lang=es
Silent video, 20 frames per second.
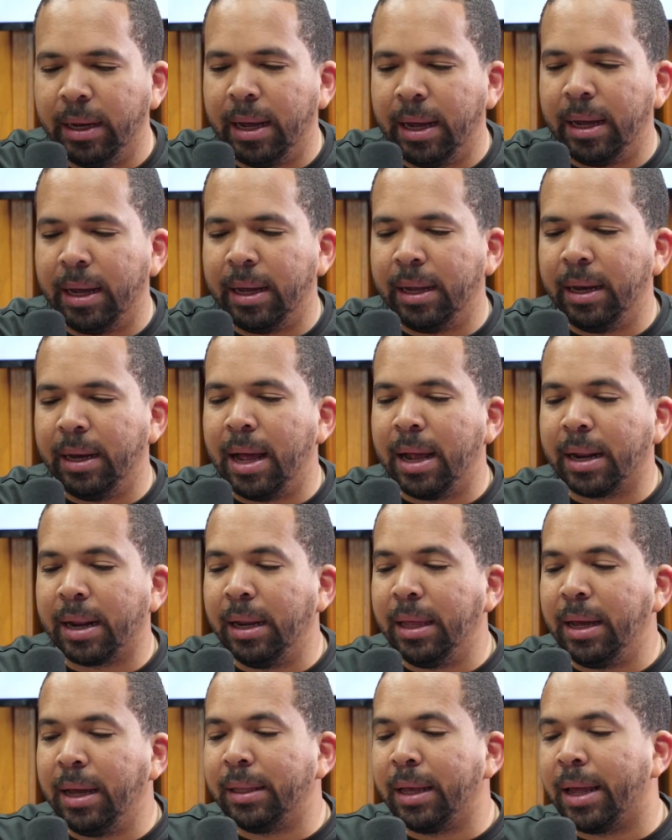la,
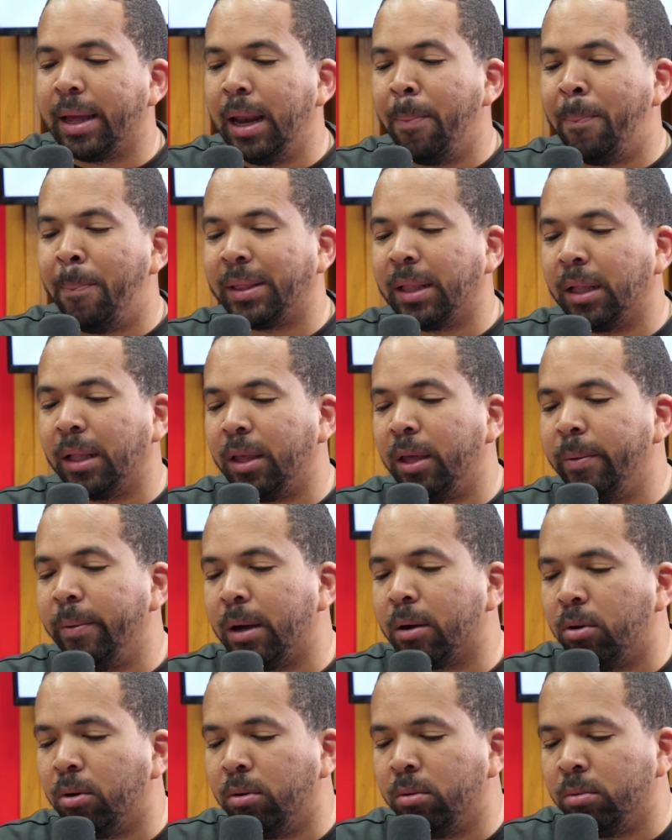realidad es que la
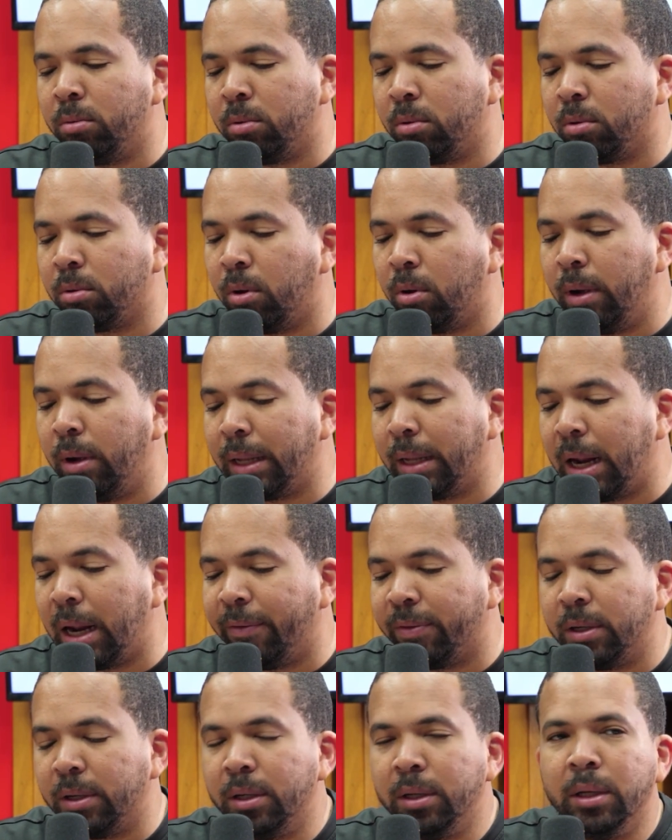expectativa con, con el
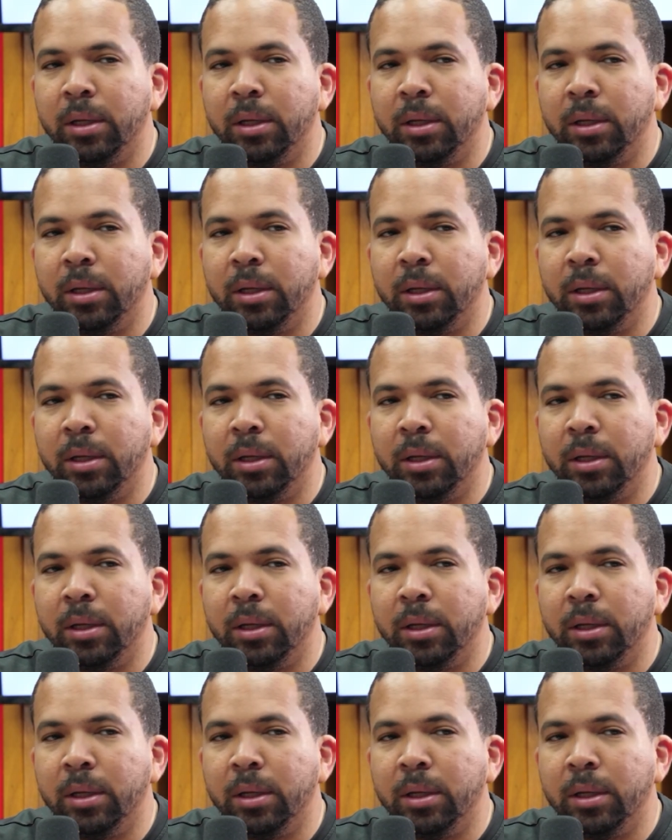draft,